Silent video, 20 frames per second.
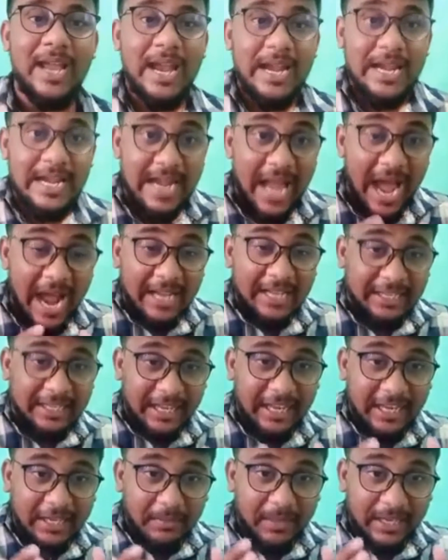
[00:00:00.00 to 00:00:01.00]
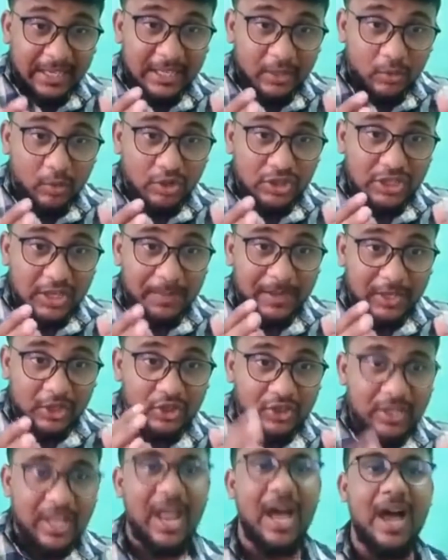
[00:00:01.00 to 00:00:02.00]
நாட்டின் மீது கொண்ட
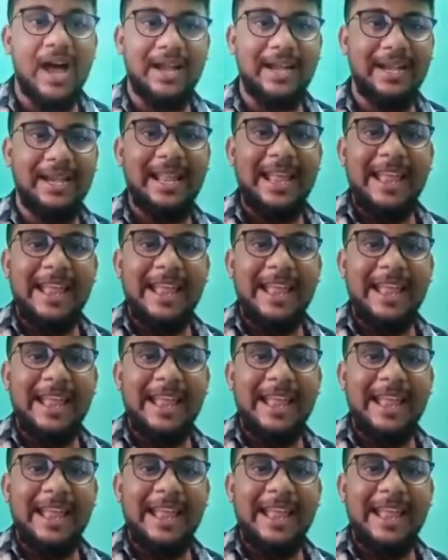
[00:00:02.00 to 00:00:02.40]
பற்றுதலால்